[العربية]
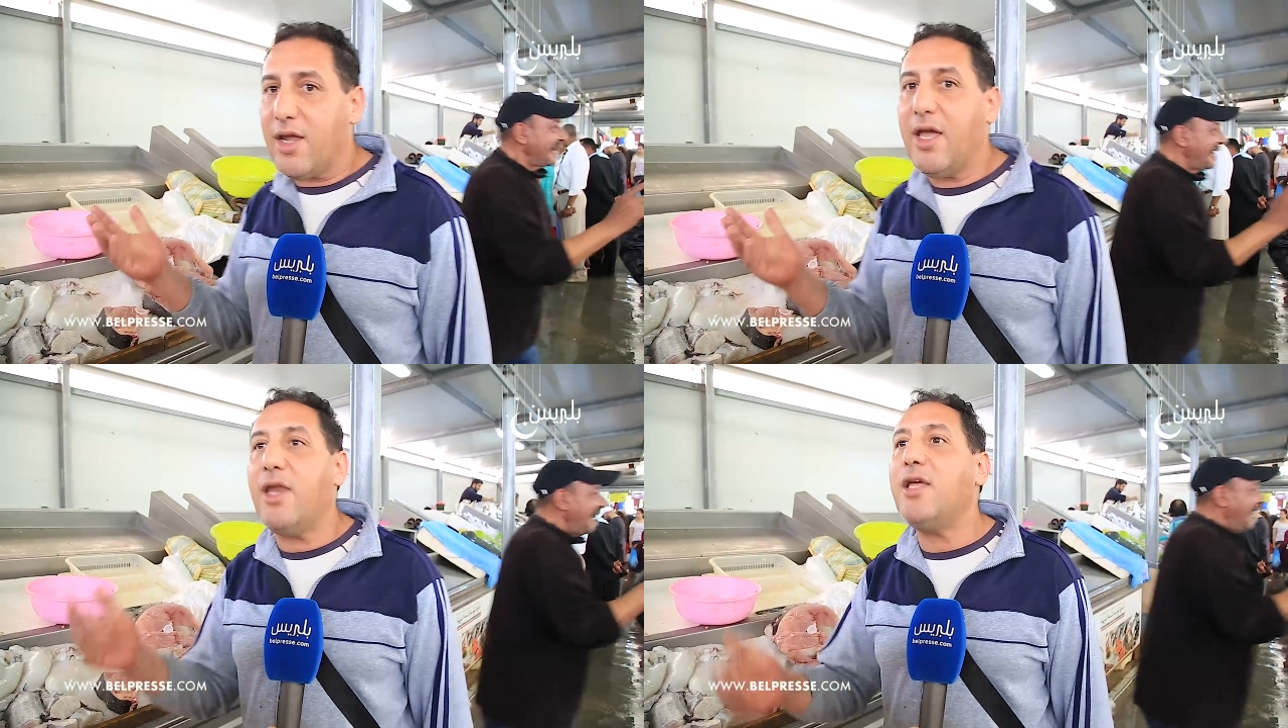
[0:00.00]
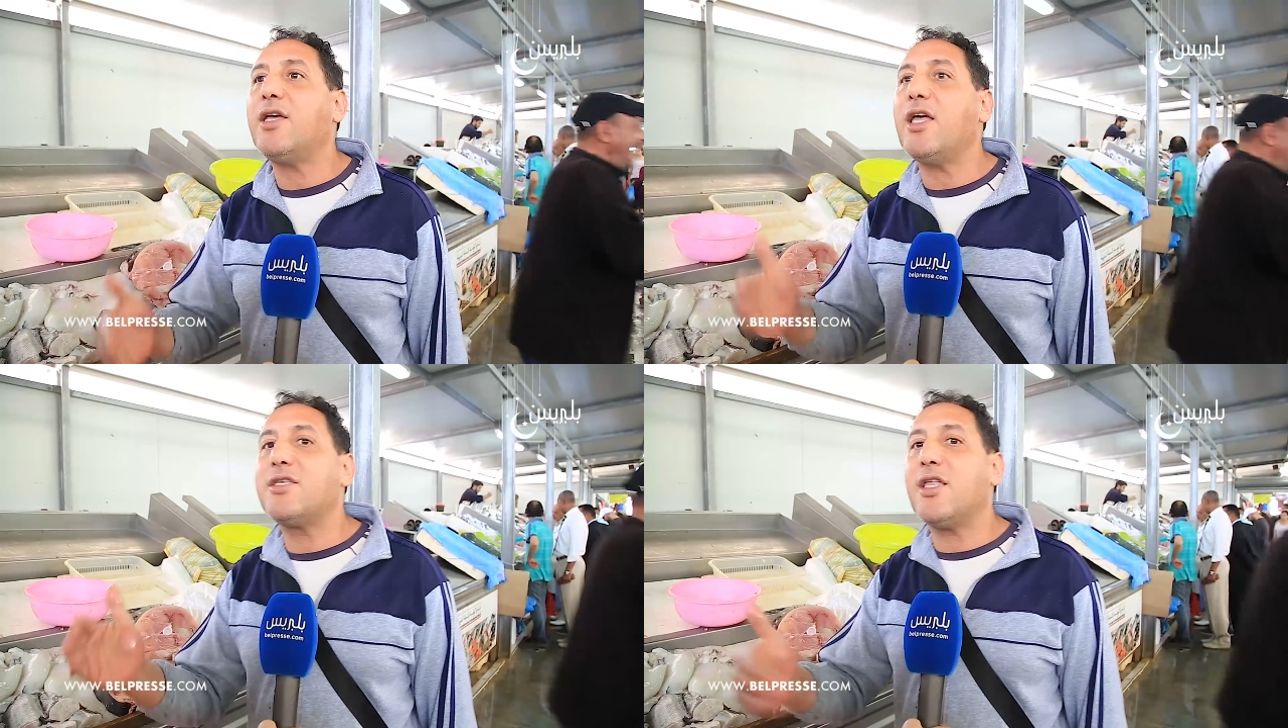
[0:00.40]
يعني
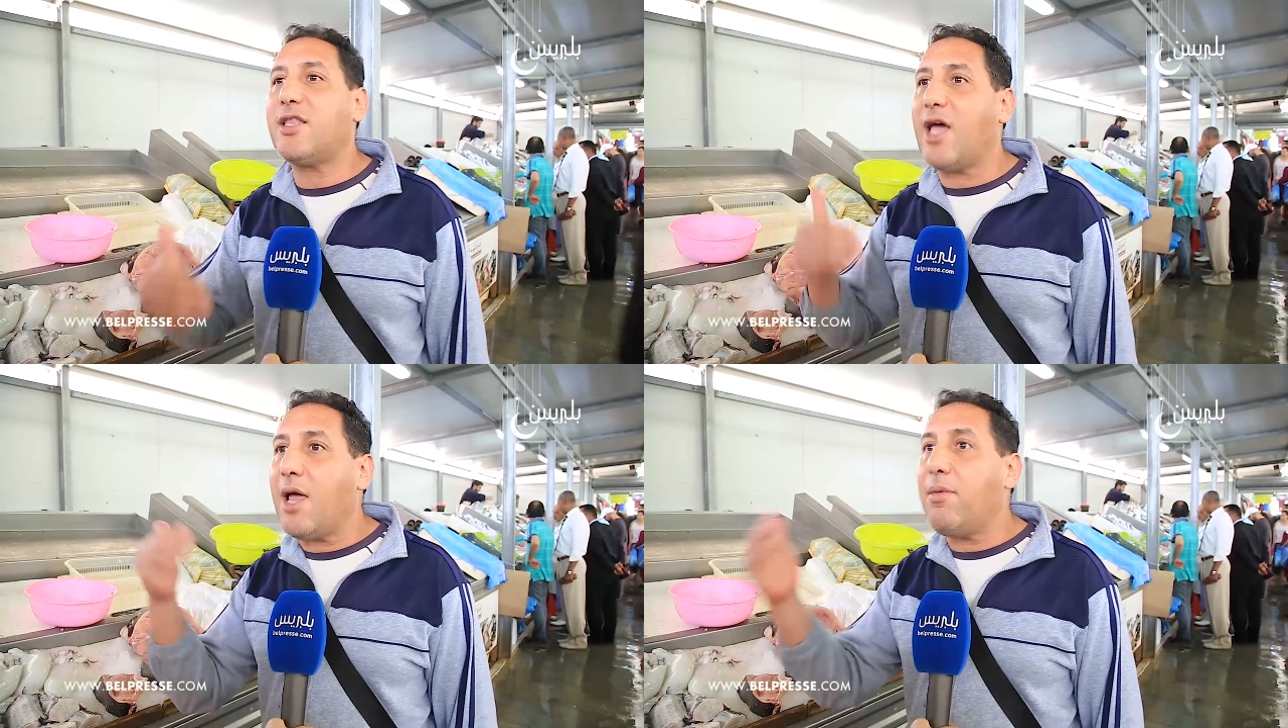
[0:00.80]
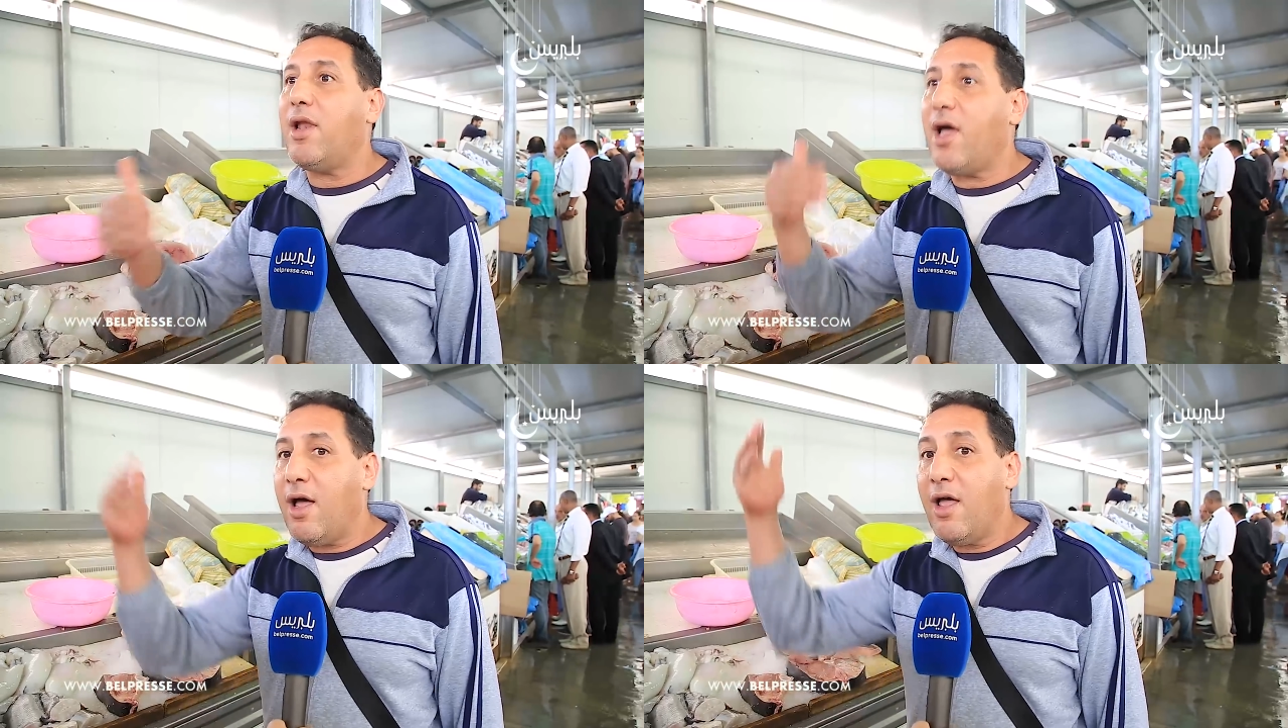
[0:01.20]
كتزيد الطلب
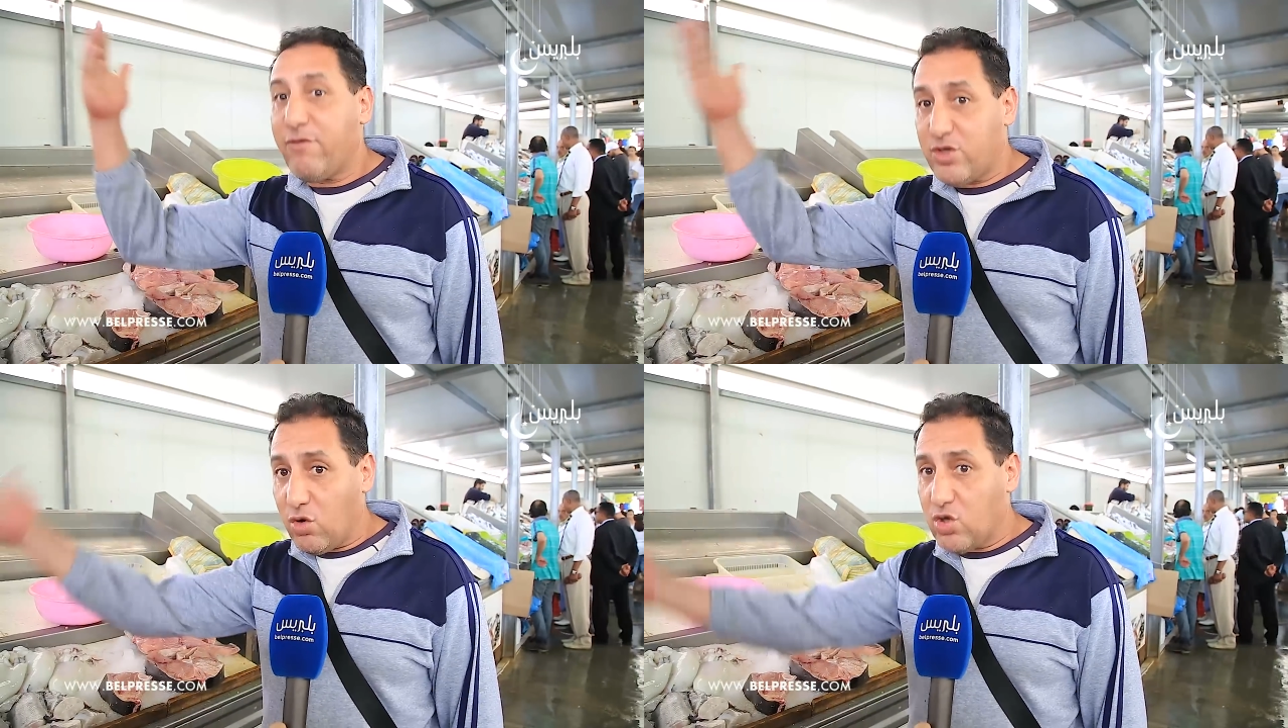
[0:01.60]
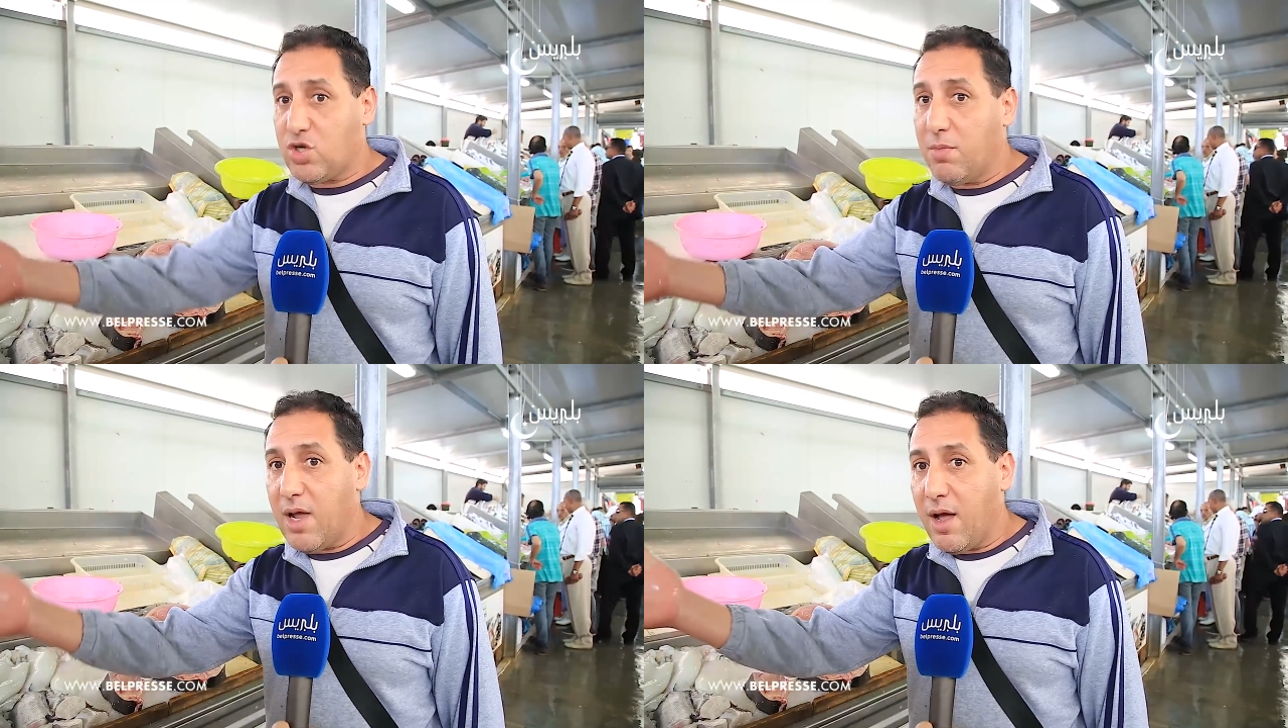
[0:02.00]
على في السوق
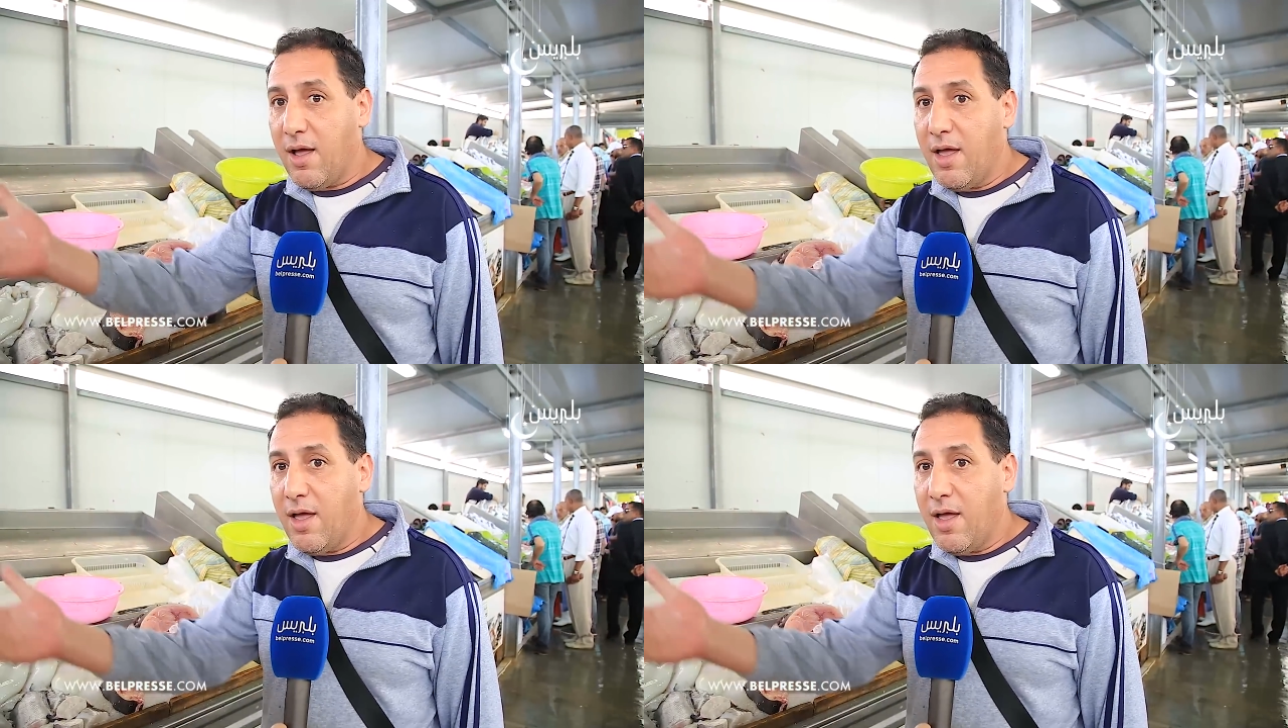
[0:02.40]
الجمله